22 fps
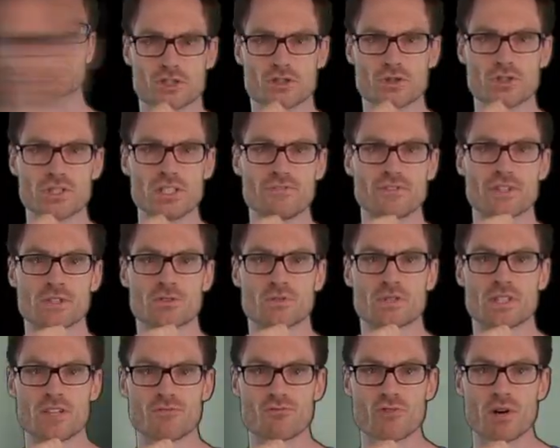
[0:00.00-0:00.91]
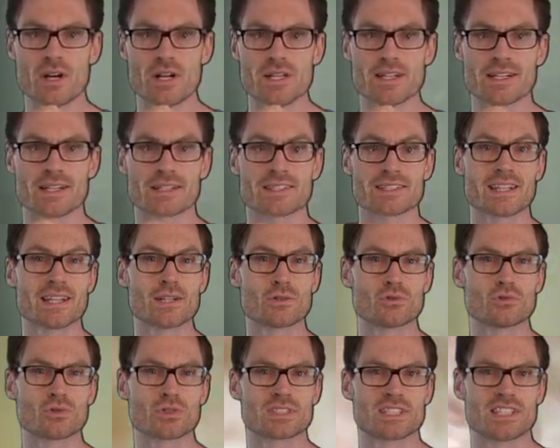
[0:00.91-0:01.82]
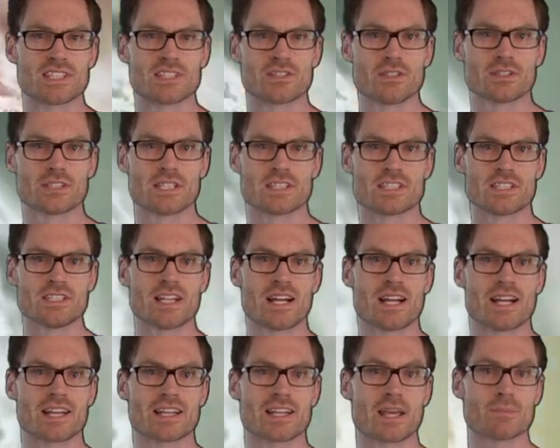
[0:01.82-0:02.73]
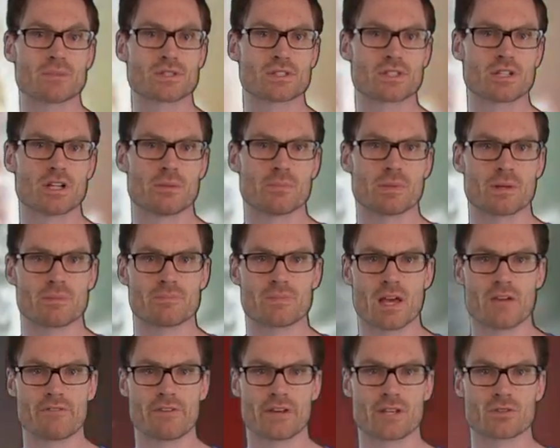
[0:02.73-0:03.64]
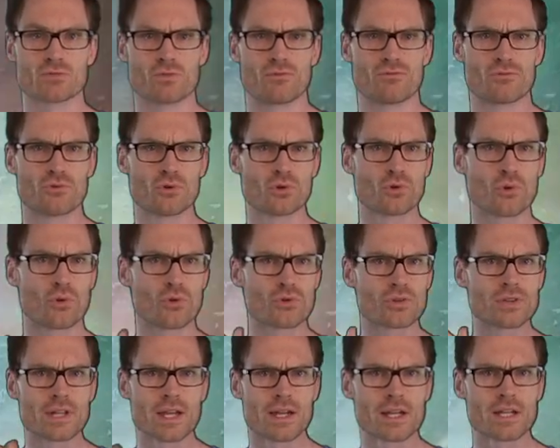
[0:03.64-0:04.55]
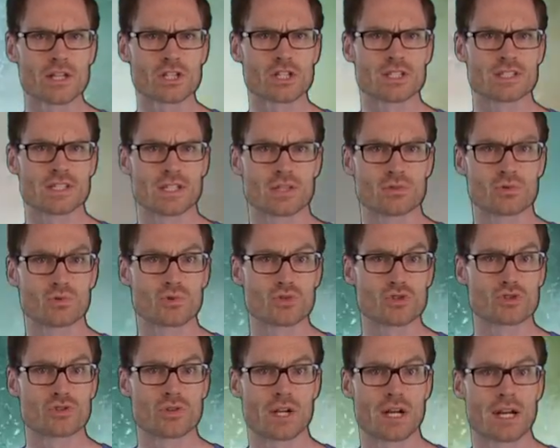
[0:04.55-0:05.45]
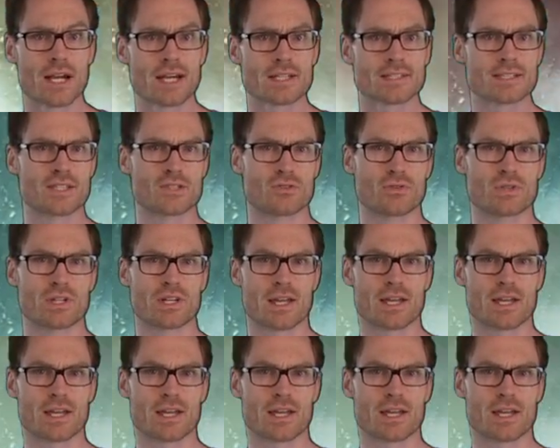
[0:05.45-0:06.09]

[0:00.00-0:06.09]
Sony vient de dévoiler un très court teaser destiné à la Gamescom. Avec son flocon de neige et cette couche de glace qui se